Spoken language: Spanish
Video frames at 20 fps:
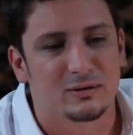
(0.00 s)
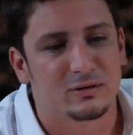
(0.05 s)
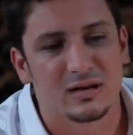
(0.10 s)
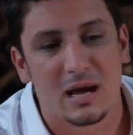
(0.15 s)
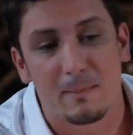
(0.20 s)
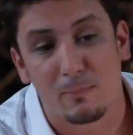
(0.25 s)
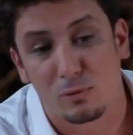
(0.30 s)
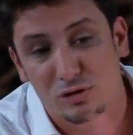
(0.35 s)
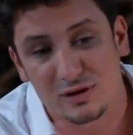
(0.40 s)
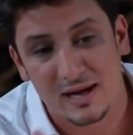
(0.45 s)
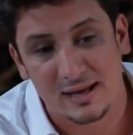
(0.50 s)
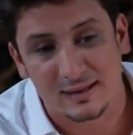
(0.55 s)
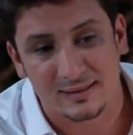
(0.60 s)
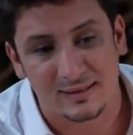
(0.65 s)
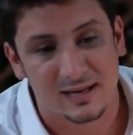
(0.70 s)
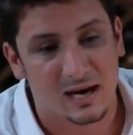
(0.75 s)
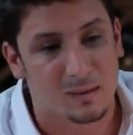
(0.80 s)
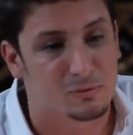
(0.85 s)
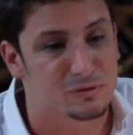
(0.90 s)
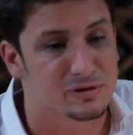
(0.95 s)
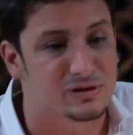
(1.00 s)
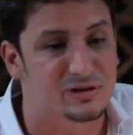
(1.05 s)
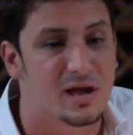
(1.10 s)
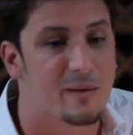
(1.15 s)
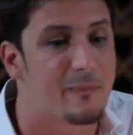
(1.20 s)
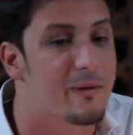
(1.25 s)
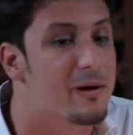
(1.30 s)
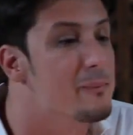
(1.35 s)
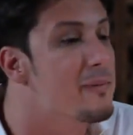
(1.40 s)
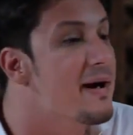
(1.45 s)
en una poseta, de la poseta
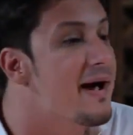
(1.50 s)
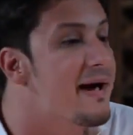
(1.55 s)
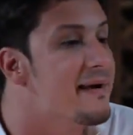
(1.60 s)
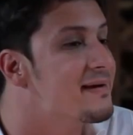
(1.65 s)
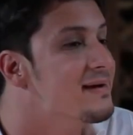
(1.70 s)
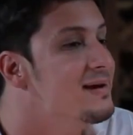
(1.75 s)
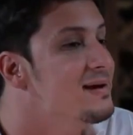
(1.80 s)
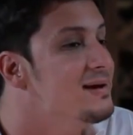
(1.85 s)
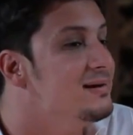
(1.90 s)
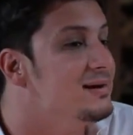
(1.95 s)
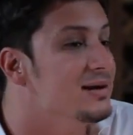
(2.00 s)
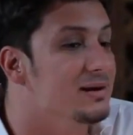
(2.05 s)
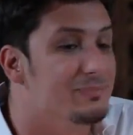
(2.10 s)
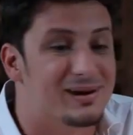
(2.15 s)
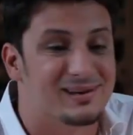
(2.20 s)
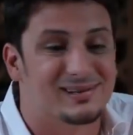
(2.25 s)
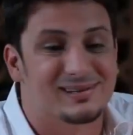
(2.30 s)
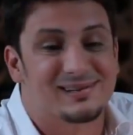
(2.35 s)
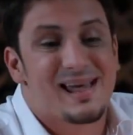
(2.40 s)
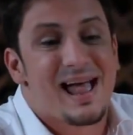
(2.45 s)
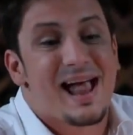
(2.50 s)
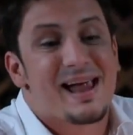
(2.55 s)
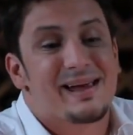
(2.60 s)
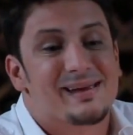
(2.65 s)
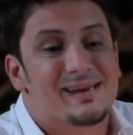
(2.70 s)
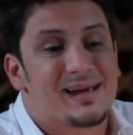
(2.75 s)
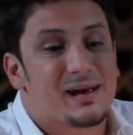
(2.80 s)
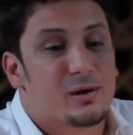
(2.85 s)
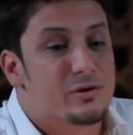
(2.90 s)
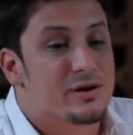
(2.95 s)
va para el mar, el mar se
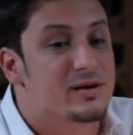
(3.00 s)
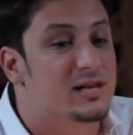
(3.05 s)
daña,